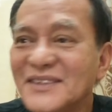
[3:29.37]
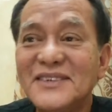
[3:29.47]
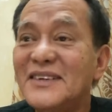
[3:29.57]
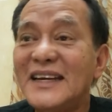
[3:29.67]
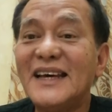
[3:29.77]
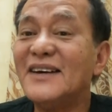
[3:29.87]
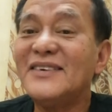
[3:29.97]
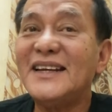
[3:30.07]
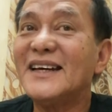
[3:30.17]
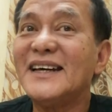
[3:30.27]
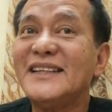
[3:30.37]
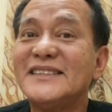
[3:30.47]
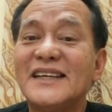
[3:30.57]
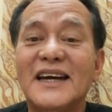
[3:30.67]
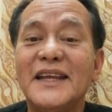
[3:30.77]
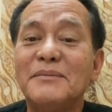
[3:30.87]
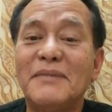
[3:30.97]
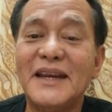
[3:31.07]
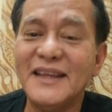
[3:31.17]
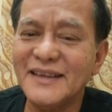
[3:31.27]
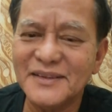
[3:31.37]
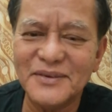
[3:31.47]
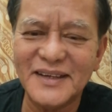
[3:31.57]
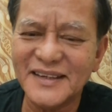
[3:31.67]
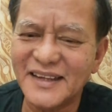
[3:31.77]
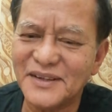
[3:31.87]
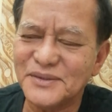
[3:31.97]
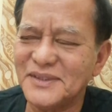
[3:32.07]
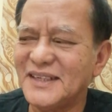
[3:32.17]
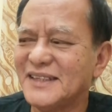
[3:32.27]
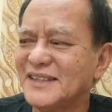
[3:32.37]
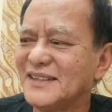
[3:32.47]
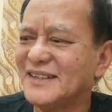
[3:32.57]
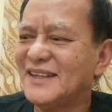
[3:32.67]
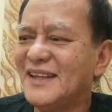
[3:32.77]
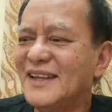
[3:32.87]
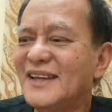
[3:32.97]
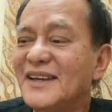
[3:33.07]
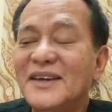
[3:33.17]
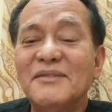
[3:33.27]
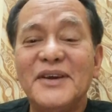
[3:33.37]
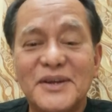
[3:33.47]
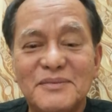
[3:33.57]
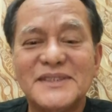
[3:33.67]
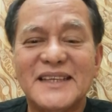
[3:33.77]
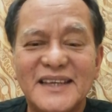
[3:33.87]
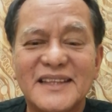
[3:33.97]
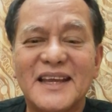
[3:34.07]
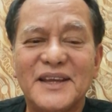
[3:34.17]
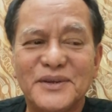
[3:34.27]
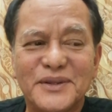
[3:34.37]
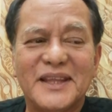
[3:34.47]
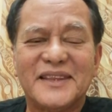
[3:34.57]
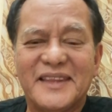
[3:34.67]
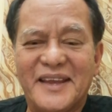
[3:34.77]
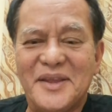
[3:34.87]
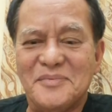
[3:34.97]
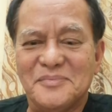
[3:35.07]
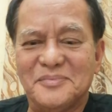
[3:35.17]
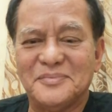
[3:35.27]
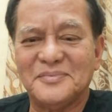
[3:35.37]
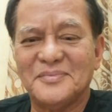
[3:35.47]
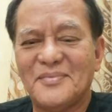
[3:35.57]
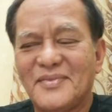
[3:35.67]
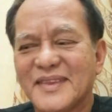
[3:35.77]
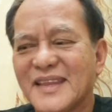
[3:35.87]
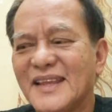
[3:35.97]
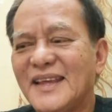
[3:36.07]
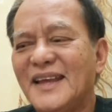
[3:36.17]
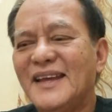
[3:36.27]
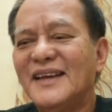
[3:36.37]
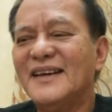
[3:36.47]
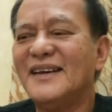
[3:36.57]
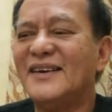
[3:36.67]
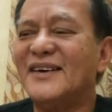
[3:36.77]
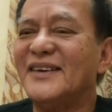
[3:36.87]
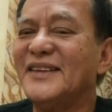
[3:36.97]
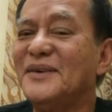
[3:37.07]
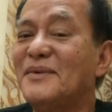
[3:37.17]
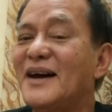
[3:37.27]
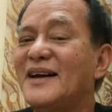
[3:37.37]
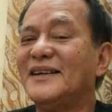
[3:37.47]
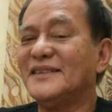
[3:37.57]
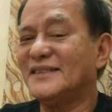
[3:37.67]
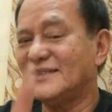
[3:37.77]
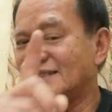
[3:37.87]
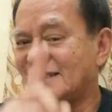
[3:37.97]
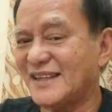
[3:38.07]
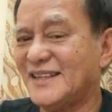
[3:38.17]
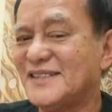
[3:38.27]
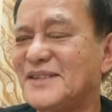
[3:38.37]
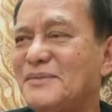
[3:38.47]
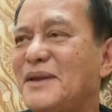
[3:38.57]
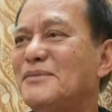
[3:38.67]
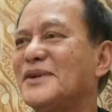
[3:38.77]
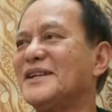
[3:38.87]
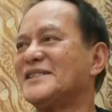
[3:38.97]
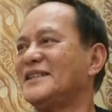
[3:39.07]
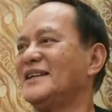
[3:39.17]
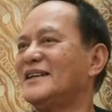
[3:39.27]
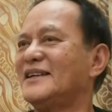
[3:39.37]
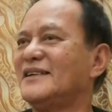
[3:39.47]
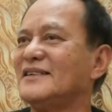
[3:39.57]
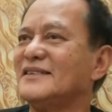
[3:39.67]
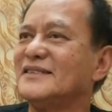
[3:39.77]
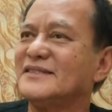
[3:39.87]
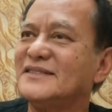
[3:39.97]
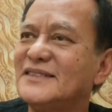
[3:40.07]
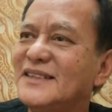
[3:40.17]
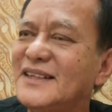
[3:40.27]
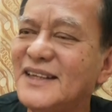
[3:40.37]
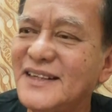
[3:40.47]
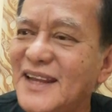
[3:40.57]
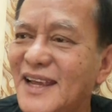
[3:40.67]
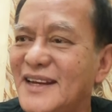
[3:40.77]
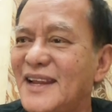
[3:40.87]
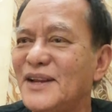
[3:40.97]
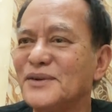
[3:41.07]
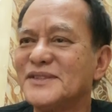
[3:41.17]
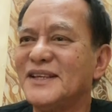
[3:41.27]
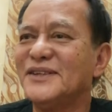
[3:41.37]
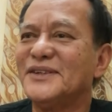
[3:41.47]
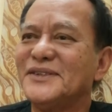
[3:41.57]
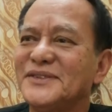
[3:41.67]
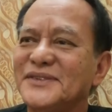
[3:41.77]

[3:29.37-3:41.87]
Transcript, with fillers: wala, wala kahit isa. Kahit maliit wala nahuli. Pero masaya tayo that time. Uh, di ba? Isa yan sa memories na naalala ko sa iyo